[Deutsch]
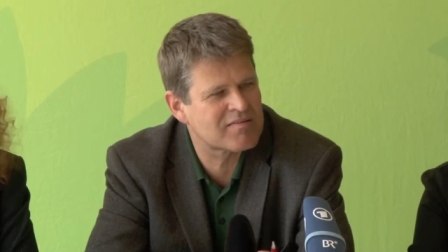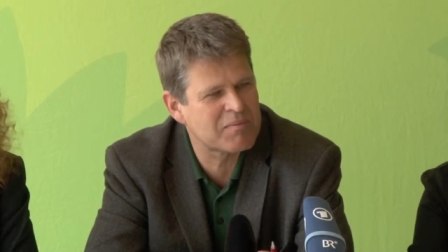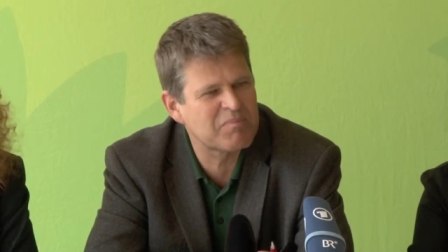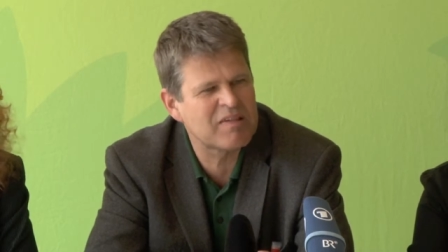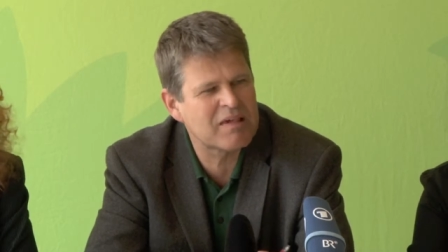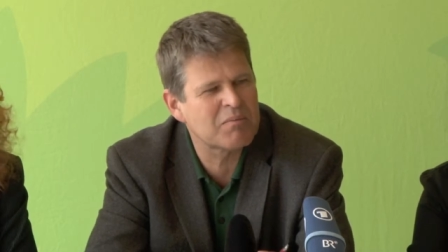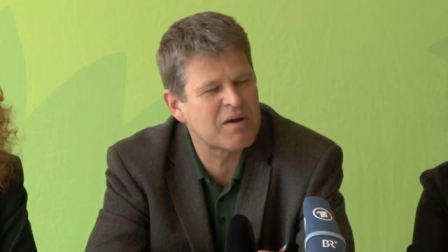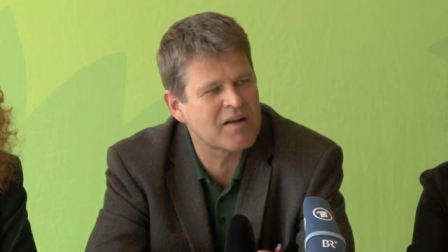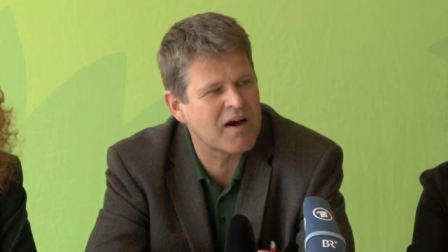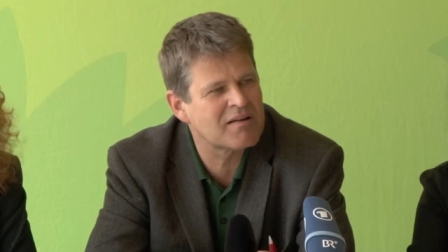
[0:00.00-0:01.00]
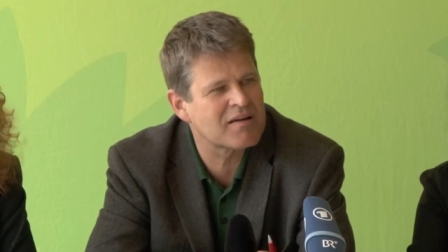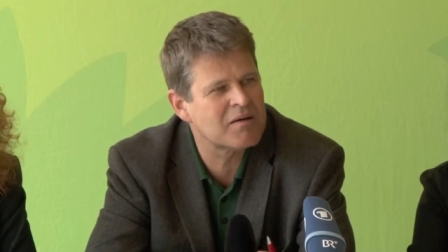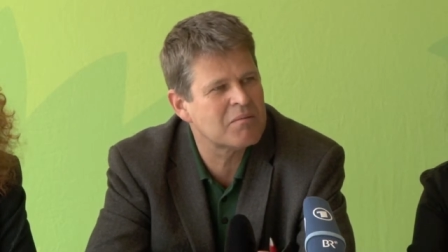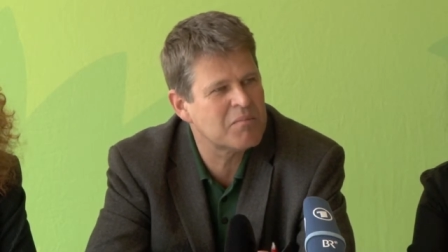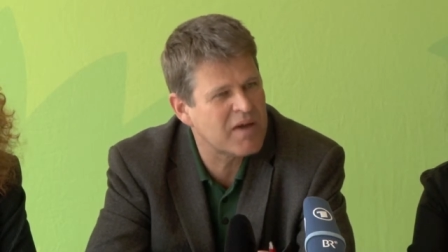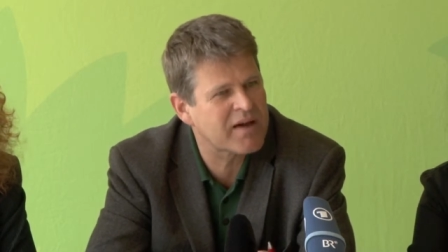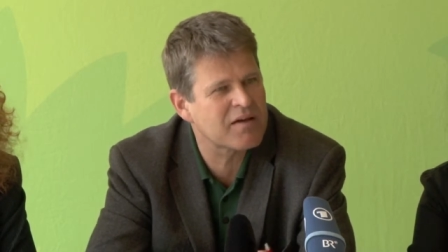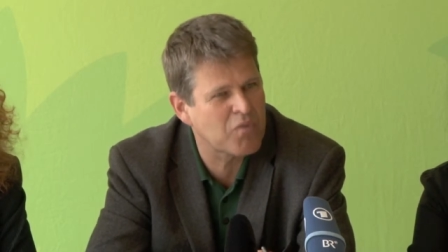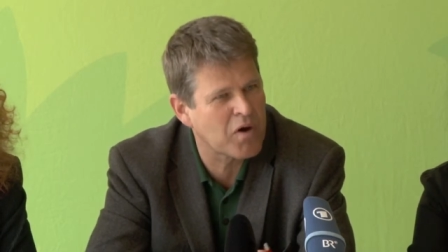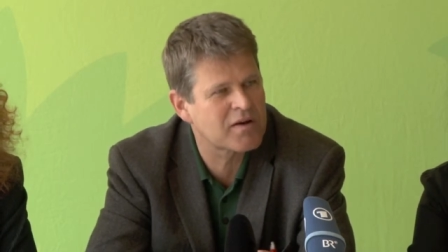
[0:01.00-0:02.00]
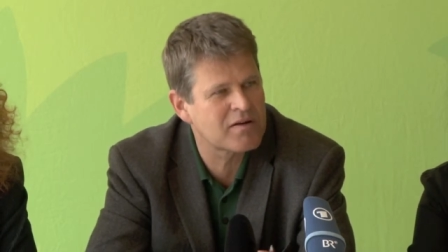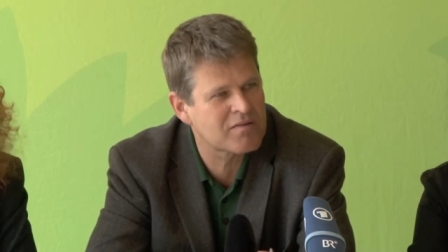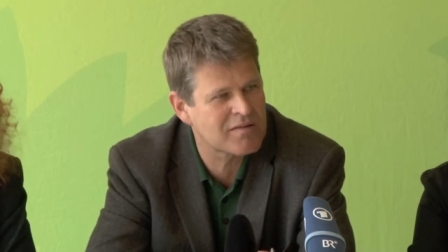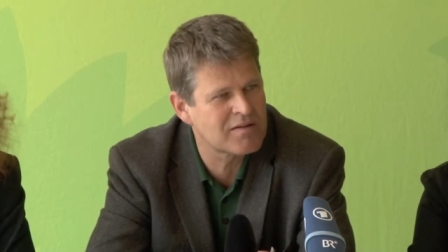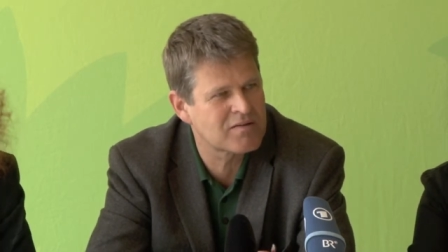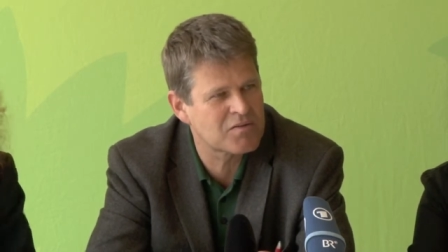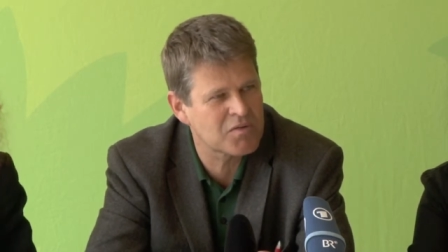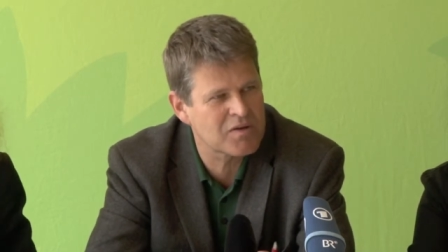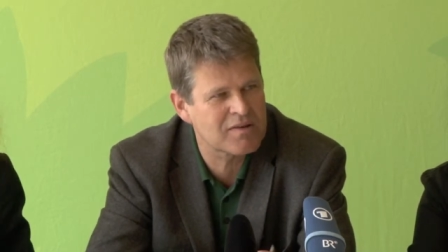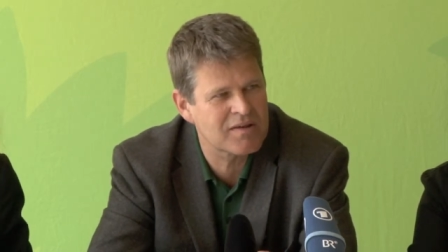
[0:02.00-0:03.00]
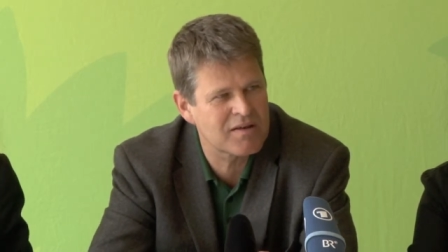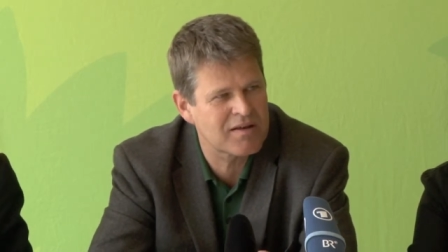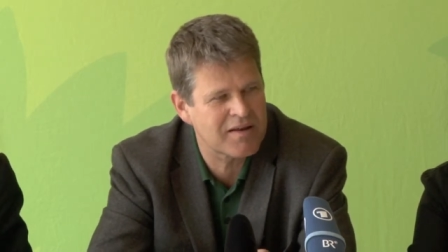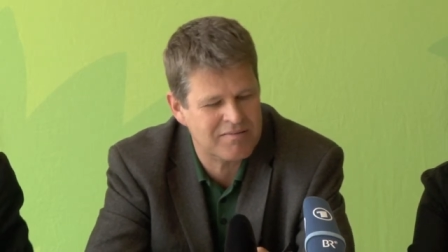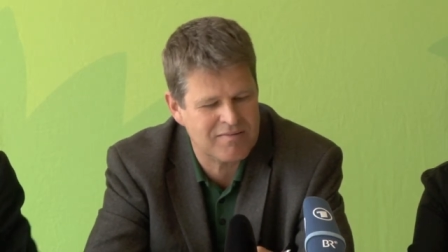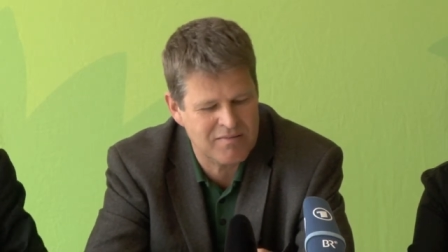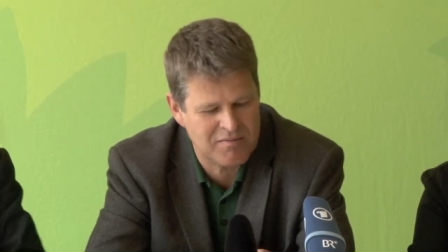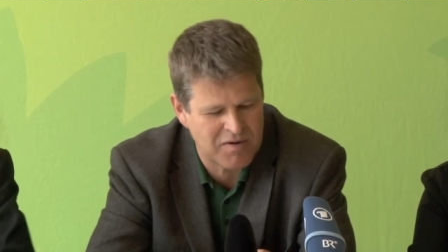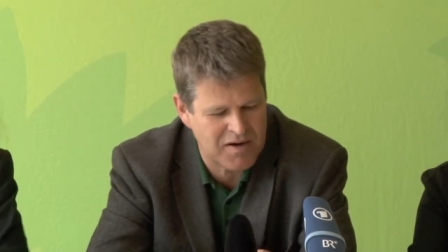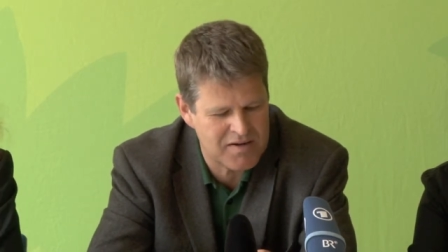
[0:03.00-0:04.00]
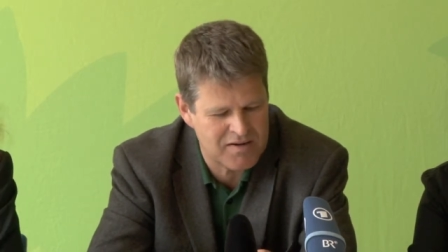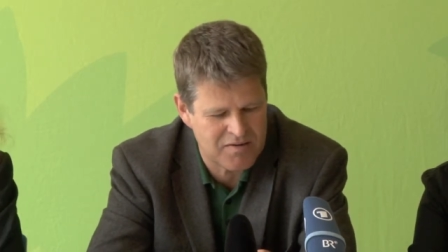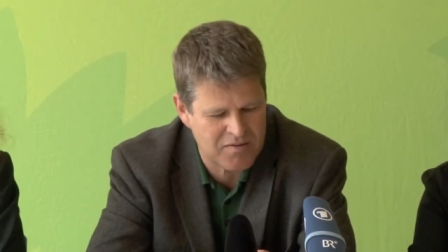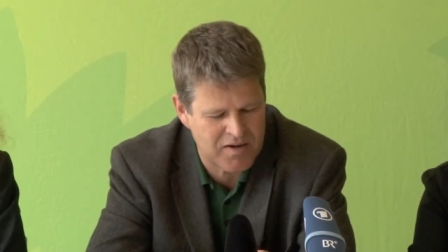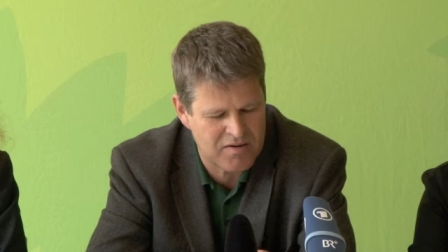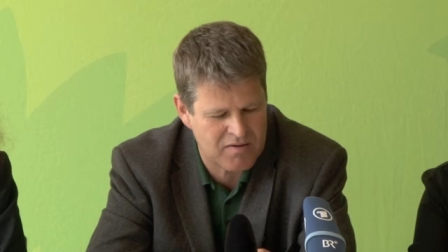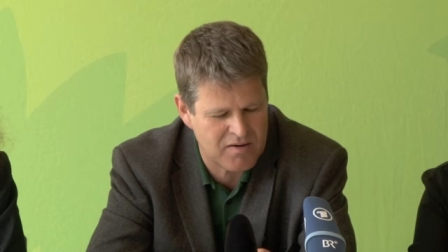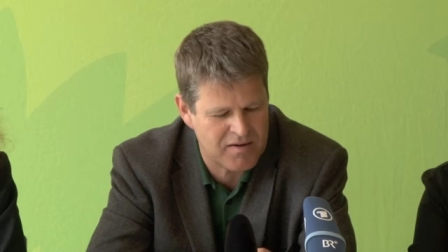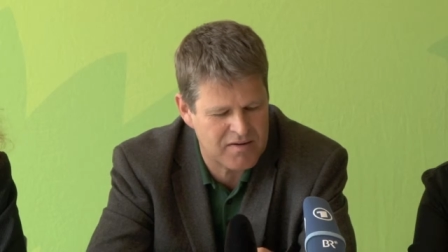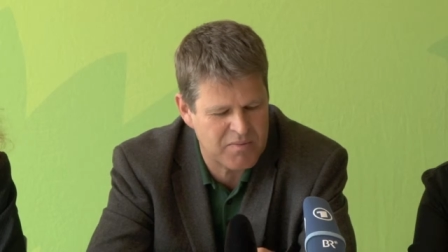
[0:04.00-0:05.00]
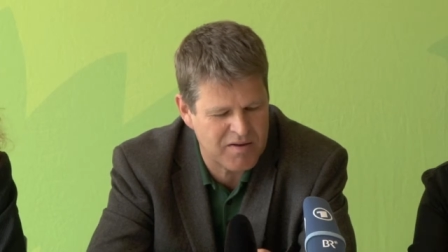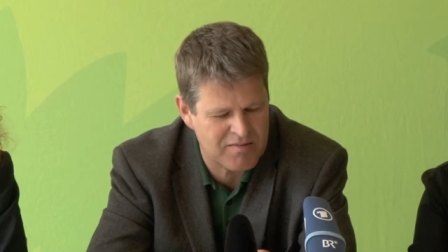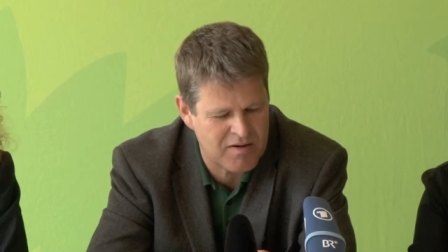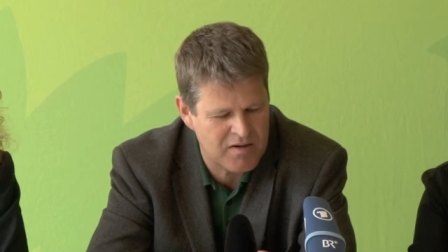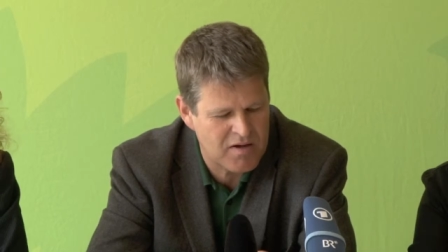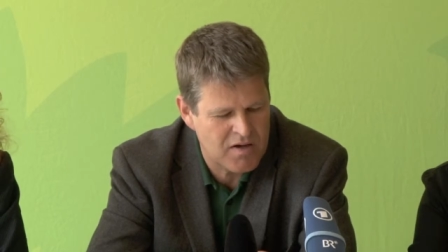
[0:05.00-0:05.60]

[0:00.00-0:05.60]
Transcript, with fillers: 70 Mandate mehr geworden sind durch die letzten Wahlen. Also ein, ein immenser